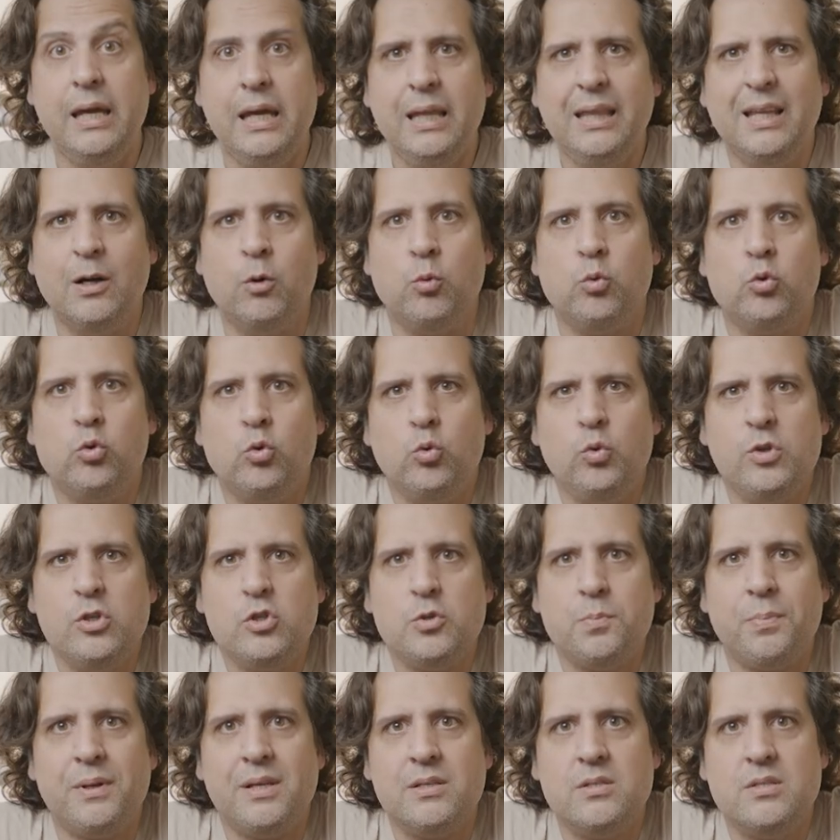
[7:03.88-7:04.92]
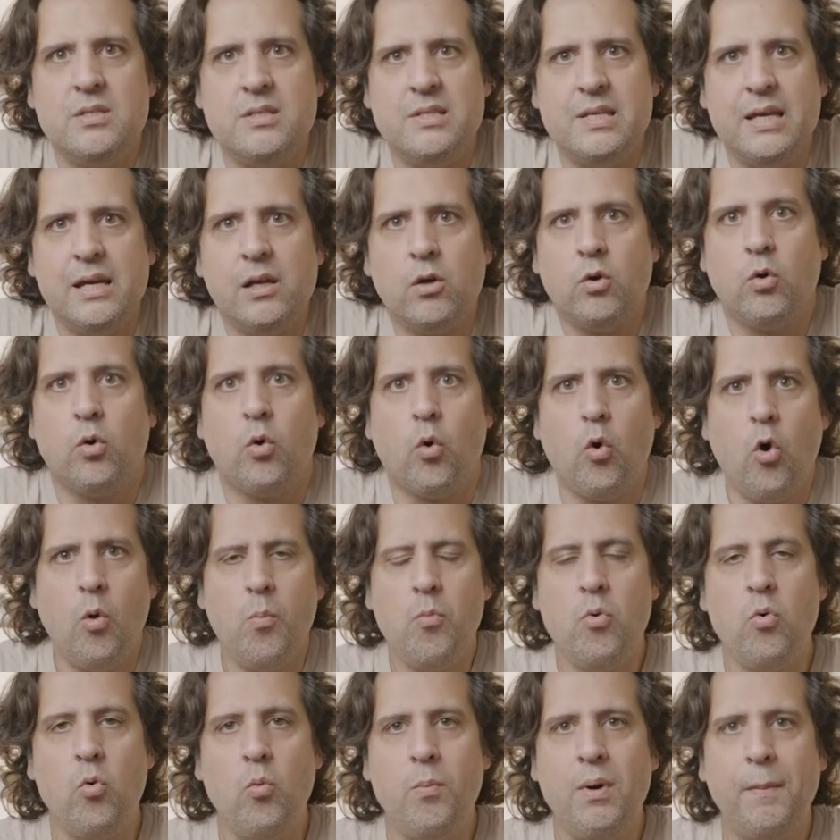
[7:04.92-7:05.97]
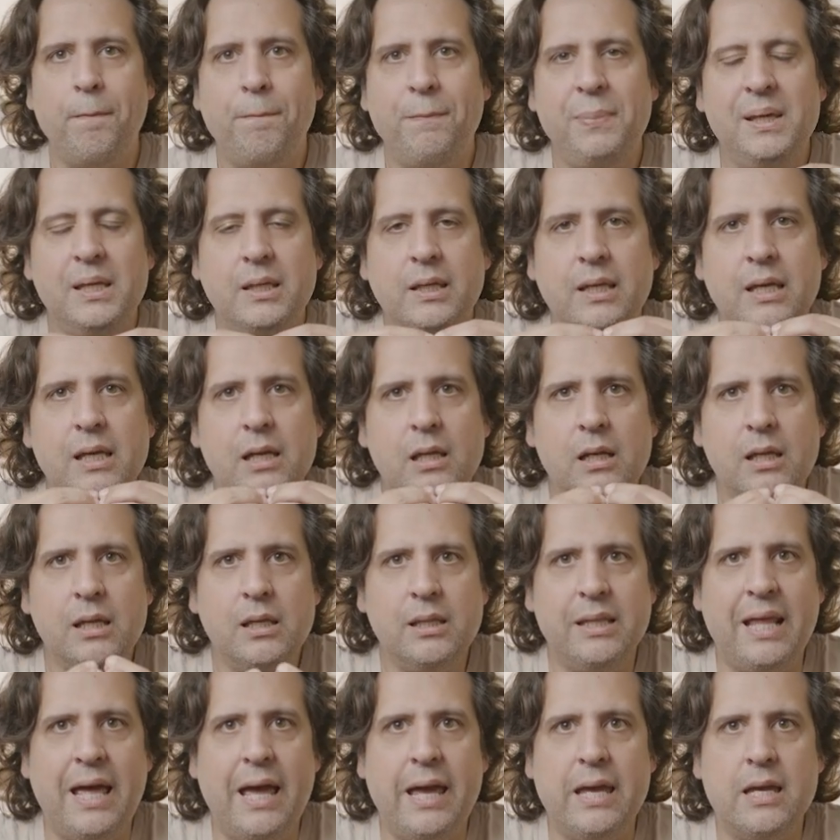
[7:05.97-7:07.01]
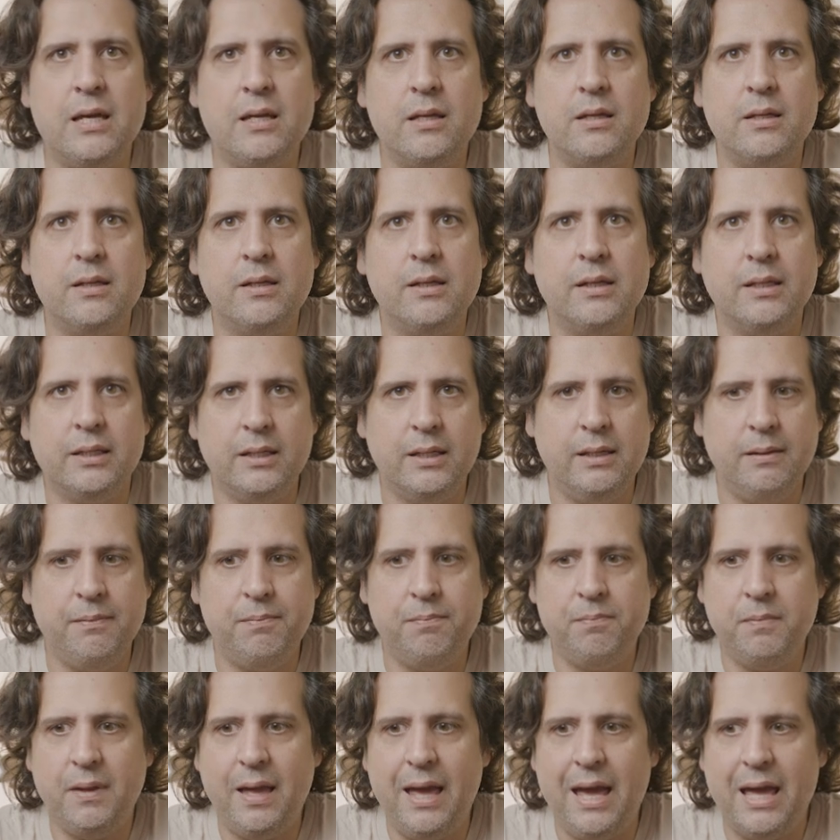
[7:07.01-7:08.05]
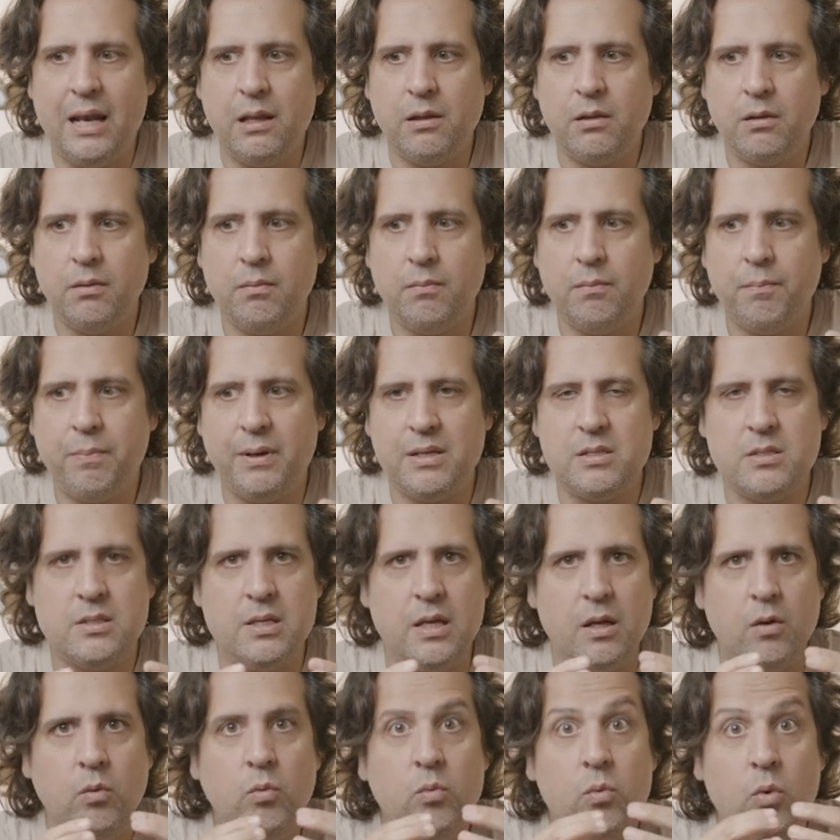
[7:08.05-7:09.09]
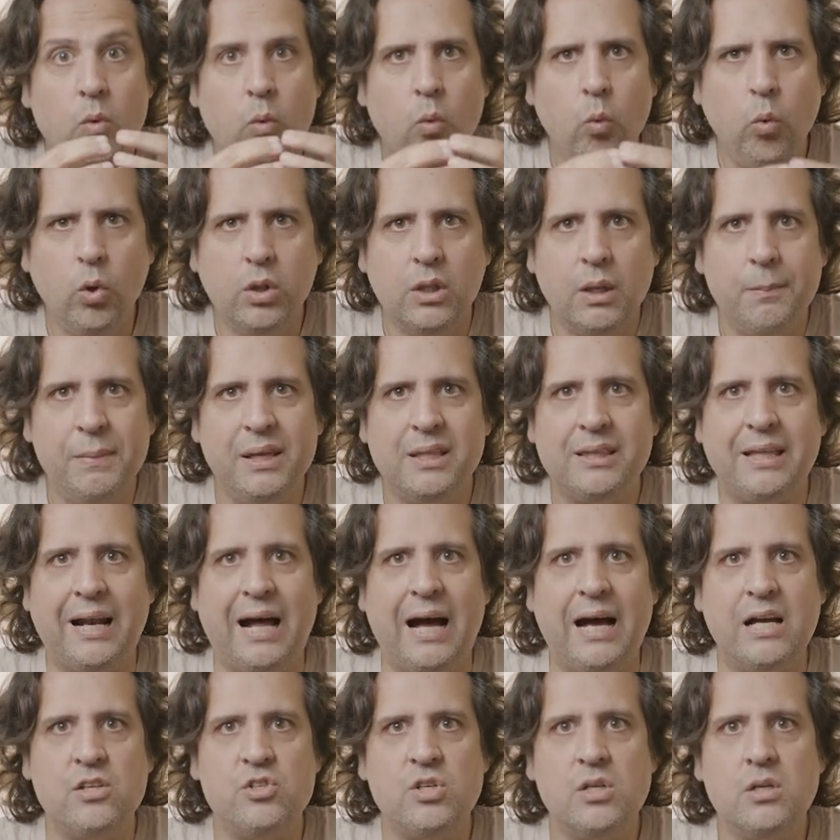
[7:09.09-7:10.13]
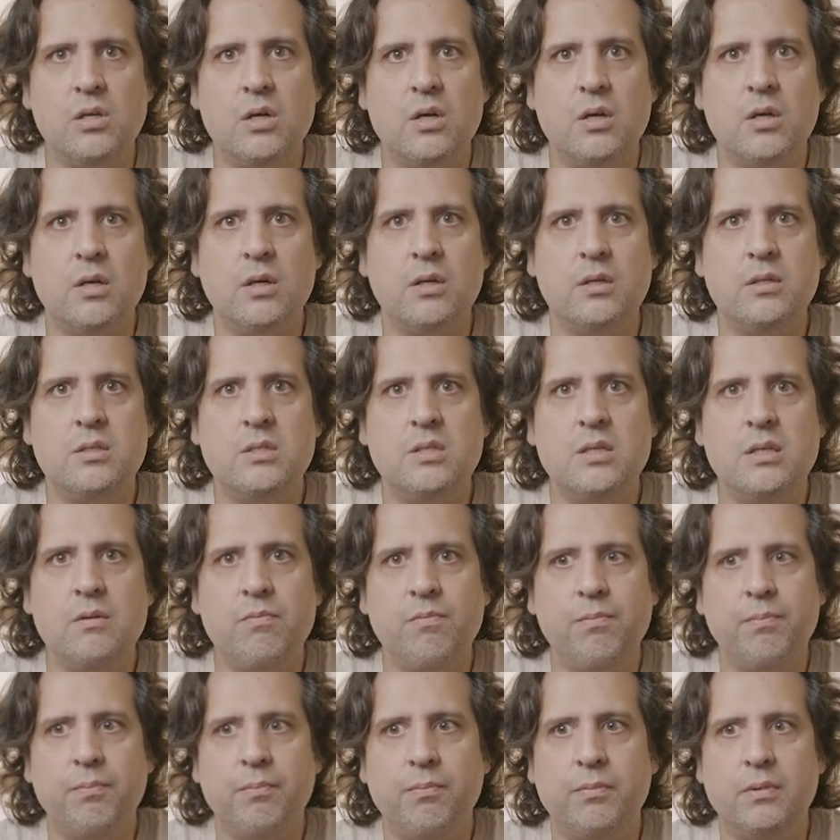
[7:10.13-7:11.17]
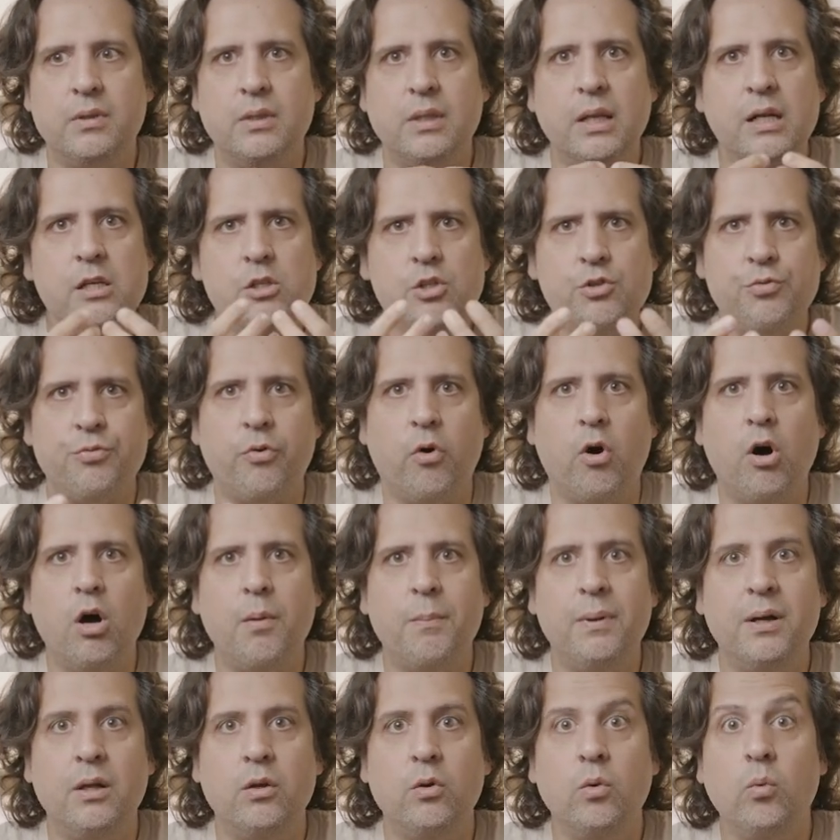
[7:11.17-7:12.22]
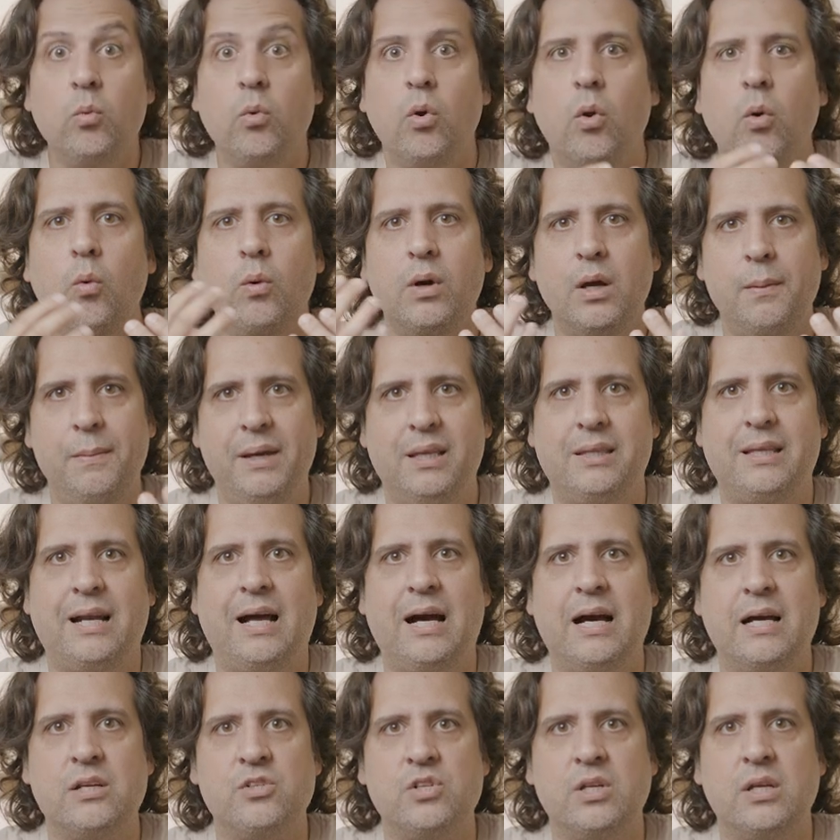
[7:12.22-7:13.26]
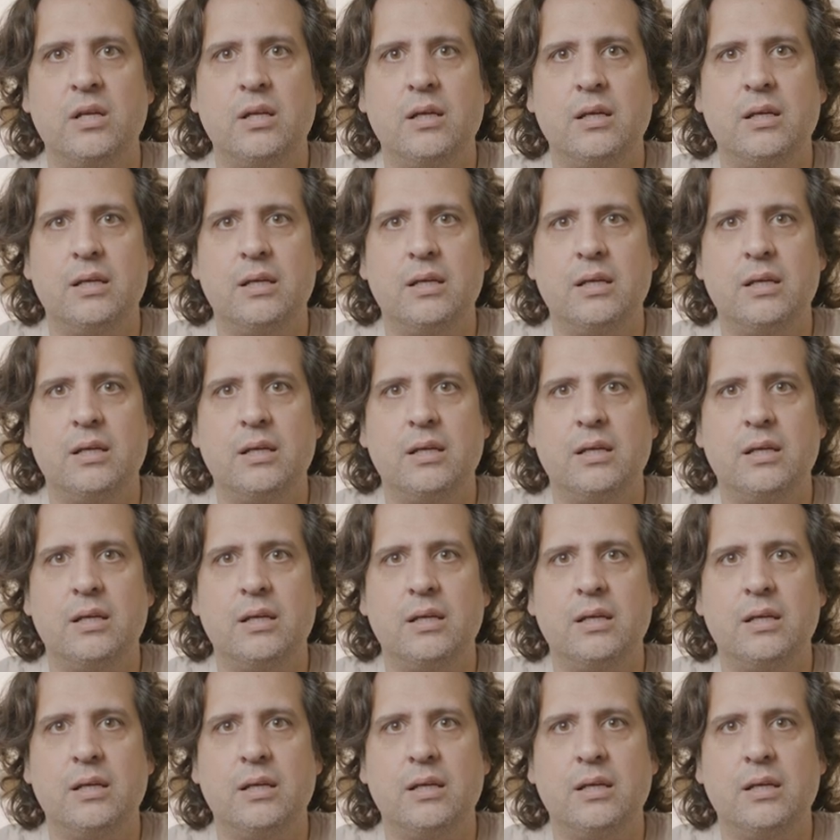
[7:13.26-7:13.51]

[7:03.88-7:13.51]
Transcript: Então, tudo isso para dizer como uma pequena ideia que era para ser um curta-metragem se transforma num longa-metragem.